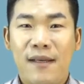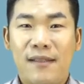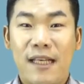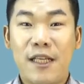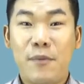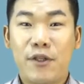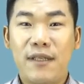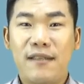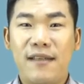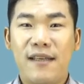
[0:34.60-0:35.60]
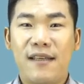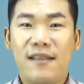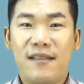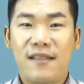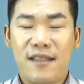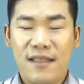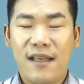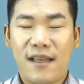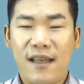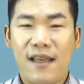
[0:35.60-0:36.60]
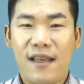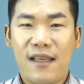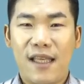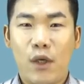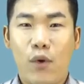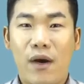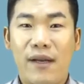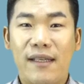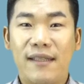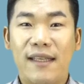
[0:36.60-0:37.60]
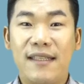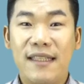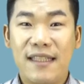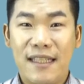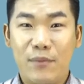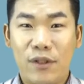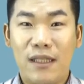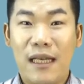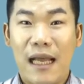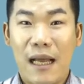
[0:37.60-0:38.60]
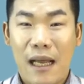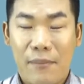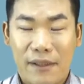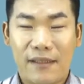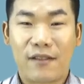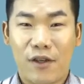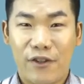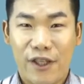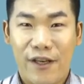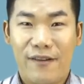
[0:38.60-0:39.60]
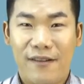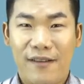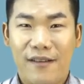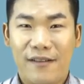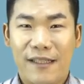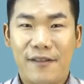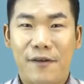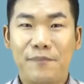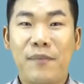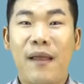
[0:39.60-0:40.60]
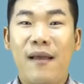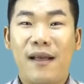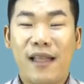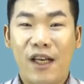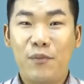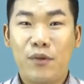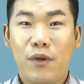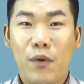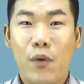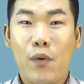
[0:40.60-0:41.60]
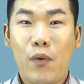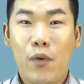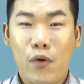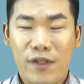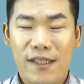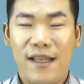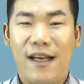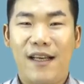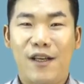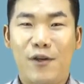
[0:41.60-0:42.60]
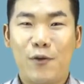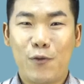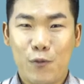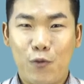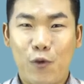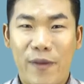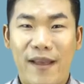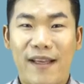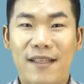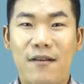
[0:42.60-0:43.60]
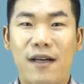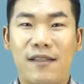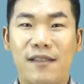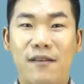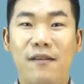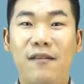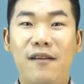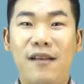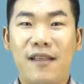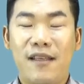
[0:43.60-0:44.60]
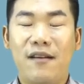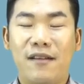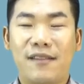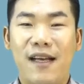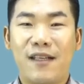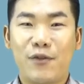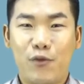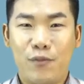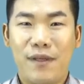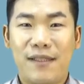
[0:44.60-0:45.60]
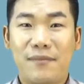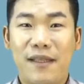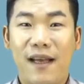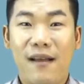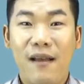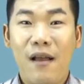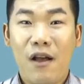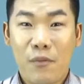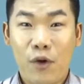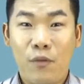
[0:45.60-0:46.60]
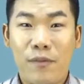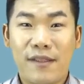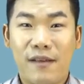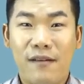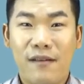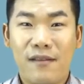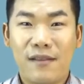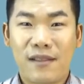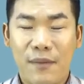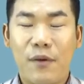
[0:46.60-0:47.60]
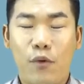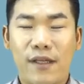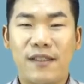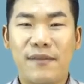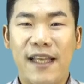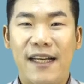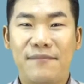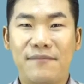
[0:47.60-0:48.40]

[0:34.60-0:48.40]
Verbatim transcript: 사실 며칠 전에 지인에게 이와 관련된 질문을 받았었거든요. 그래서 다른 분들도 혹시나 궁금해 하실 것 같아서 이 영상 준비했습니다. 표를 보면서 살펴보겠습니다.